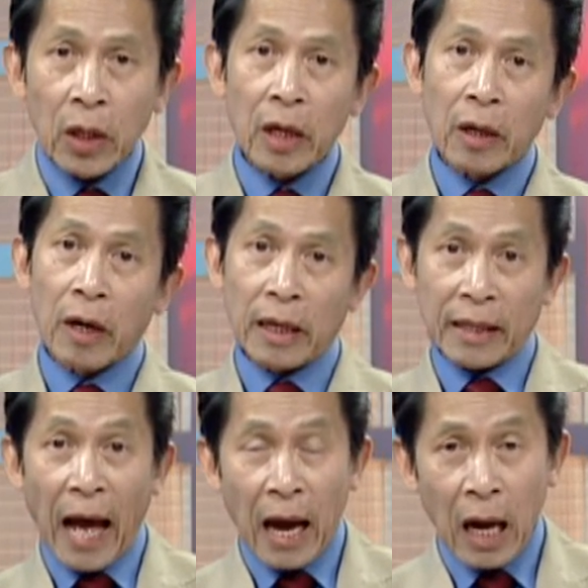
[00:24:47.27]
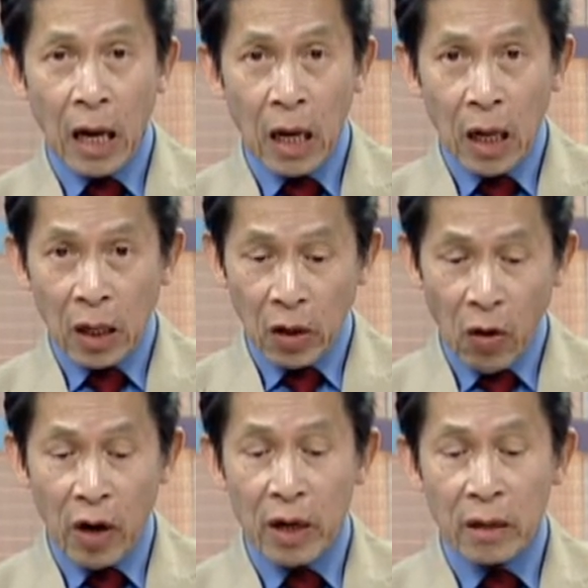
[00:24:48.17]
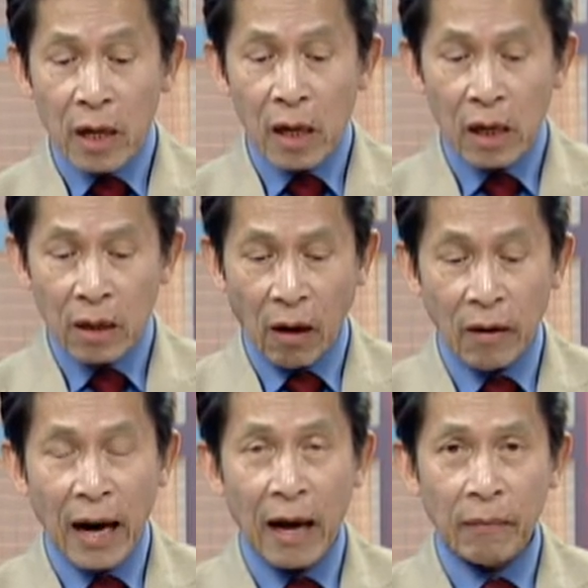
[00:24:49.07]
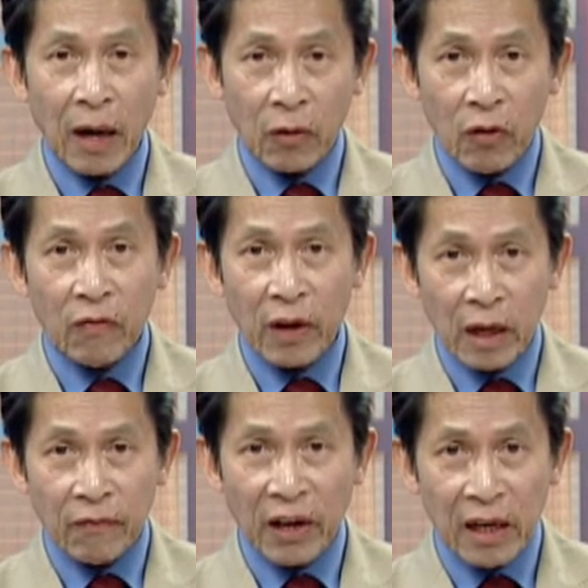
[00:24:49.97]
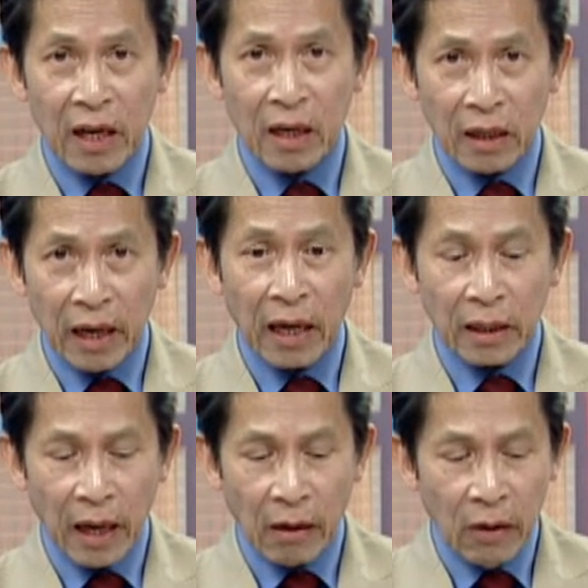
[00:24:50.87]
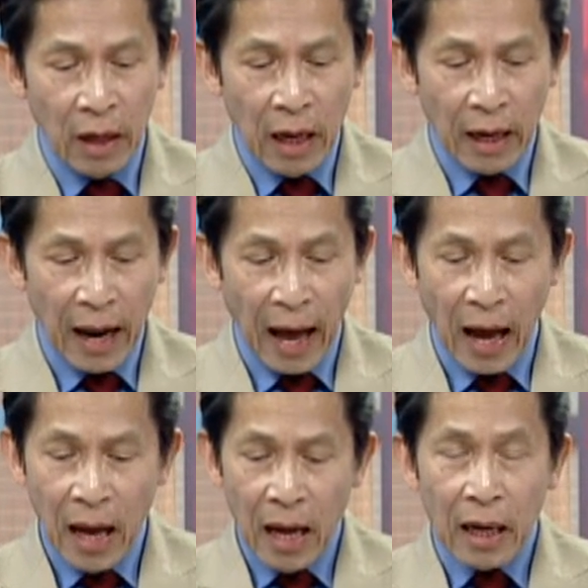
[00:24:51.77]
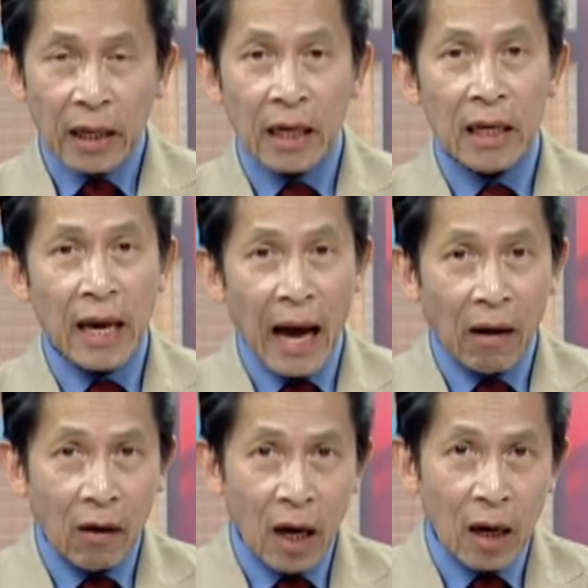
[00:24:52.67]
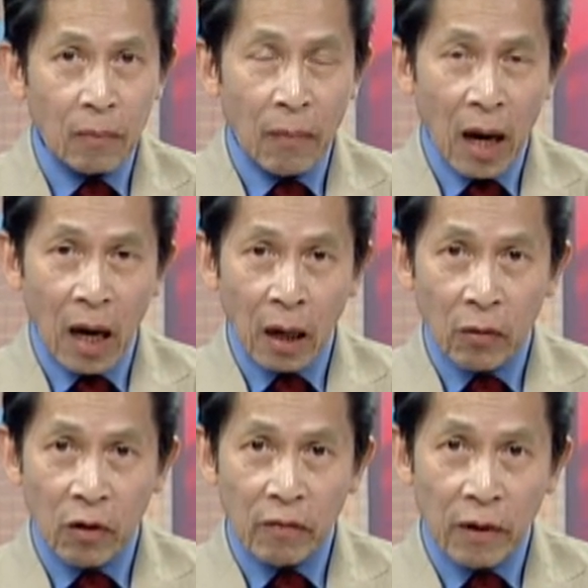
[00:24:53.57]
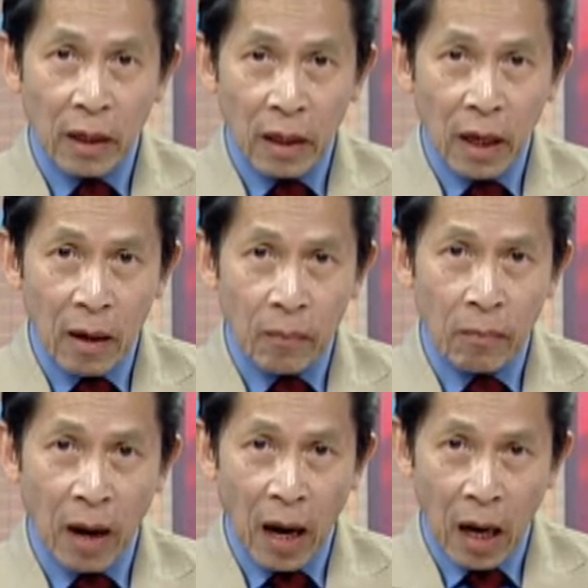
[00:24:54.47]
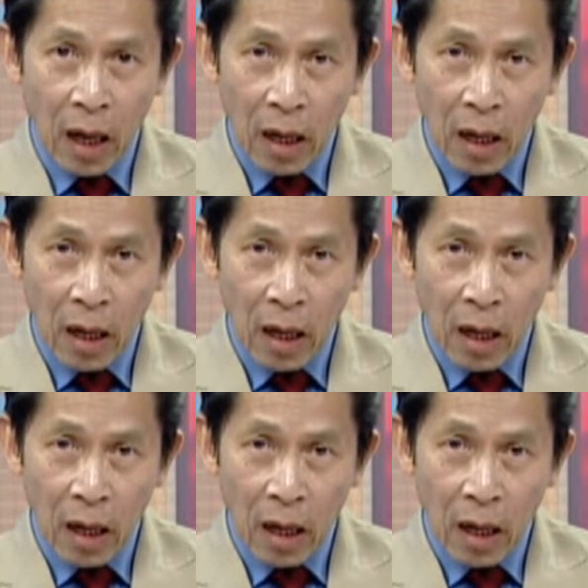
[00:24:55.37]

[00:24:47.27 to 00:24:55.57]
thì người ta nói rất là rõ ràng mà quý vị phải nên nghe theo là khi nào á mà quý vị á mà